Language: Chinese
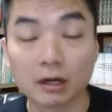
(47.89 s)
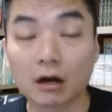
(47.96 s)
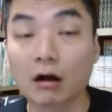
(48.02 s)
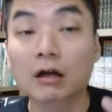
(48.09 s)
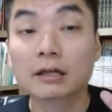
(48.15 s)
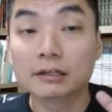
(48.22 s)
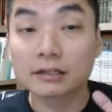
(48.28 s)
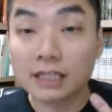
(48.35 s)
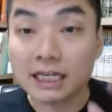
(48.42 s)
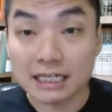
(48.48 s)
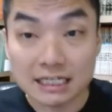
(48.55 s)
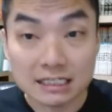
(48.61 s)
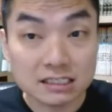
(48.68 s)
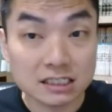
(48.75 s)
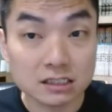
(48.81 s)
哦，第
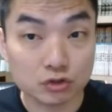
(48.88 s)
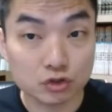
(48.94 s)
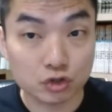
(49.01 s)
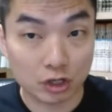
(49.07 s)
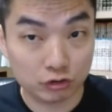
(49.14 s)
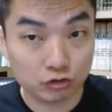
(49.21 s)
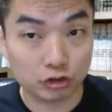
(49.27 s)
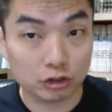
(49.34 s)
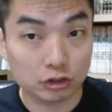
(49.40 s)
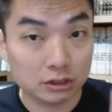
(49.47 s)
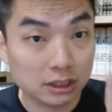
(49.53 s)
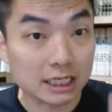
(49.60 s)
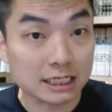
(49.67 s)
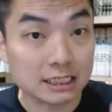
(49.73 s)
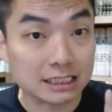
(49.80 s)
一次选举，
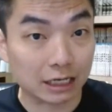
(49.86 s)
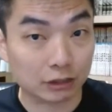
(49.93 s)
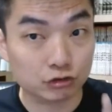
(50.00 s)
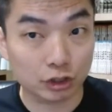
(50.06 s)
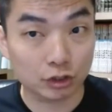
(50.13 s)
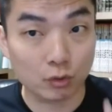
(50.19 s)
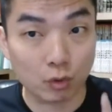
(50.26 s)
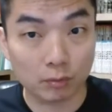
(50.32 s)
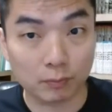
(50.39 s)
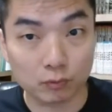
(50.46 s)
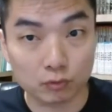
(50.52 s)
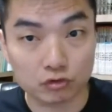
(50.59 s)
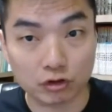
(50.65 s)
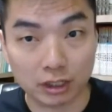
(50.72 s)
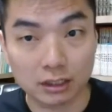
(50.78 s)
第一场全国
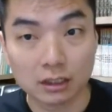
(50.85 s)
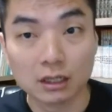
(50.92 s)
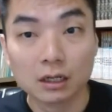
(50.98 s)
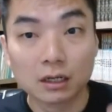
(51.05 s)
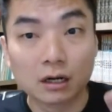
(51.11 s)
补选，